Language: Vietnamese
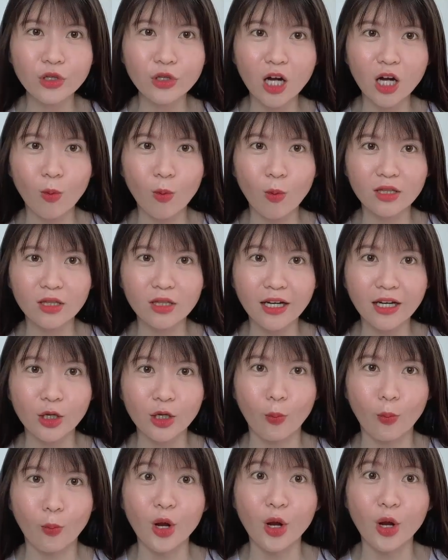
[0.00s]
chứ không có tác
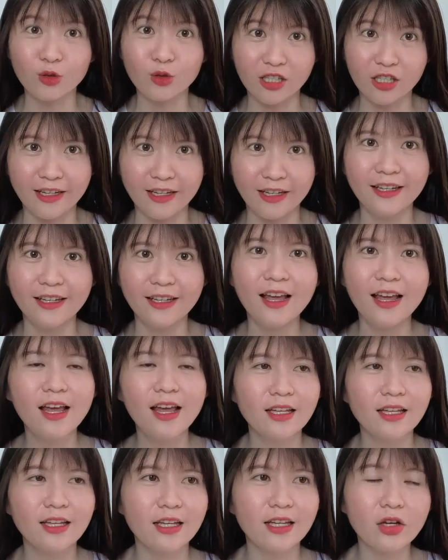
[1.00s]
dụng điều trị
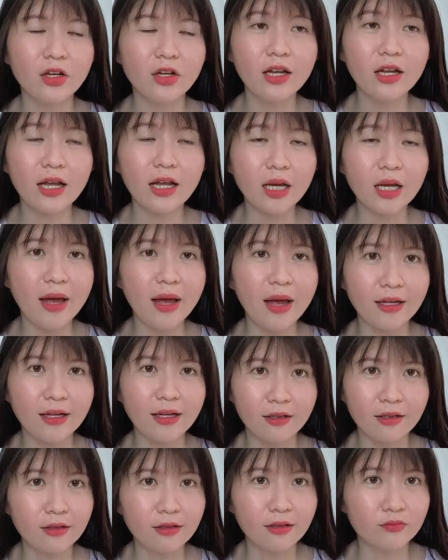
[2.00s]
thì cho nên là các
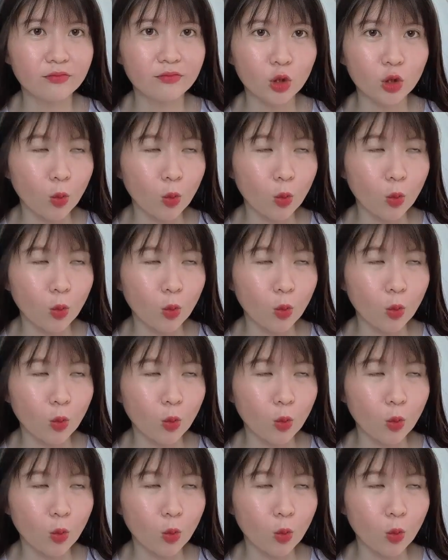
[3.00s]
bạn ờ,